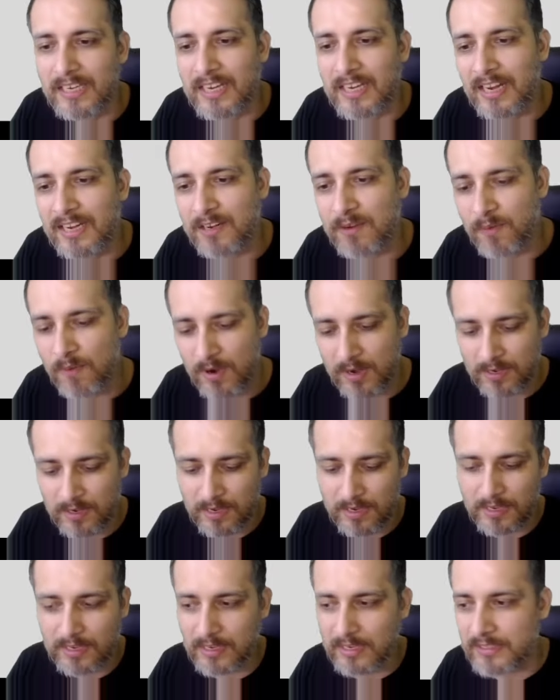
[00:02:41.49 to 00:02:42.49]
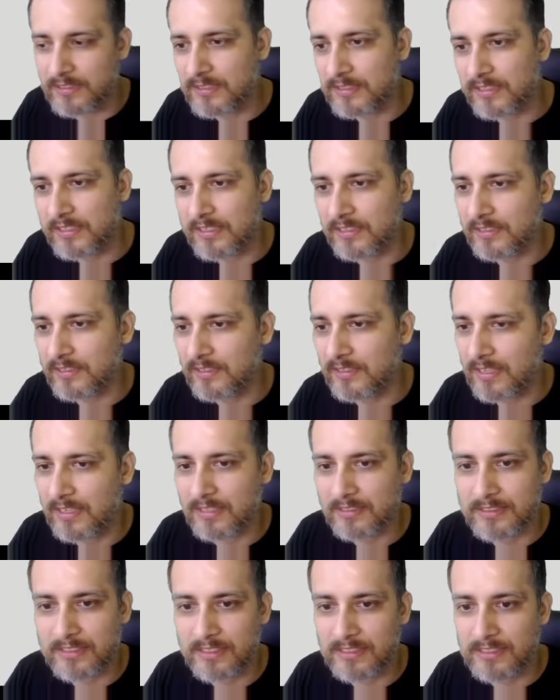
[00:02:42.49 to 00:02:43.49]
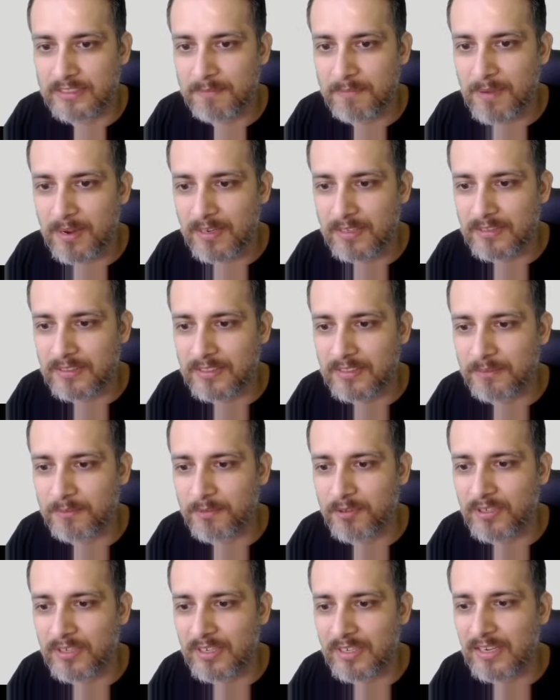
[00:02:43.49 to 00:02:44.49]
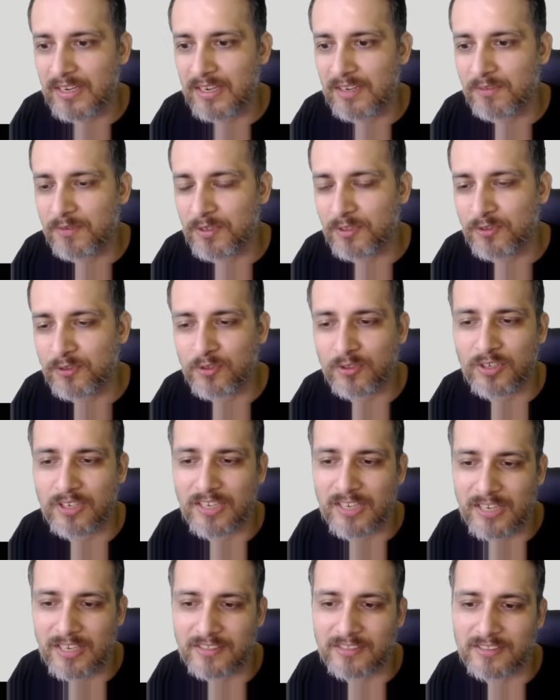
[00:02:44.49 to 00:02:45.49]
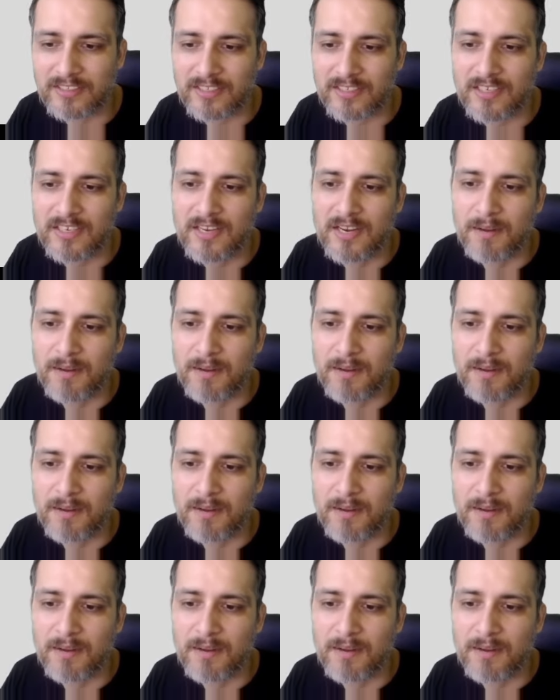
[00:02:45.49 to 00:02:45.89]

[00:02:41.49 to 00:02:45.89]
igual en, el siguiente, en la siguiente imagen tenemos que nuestro cliente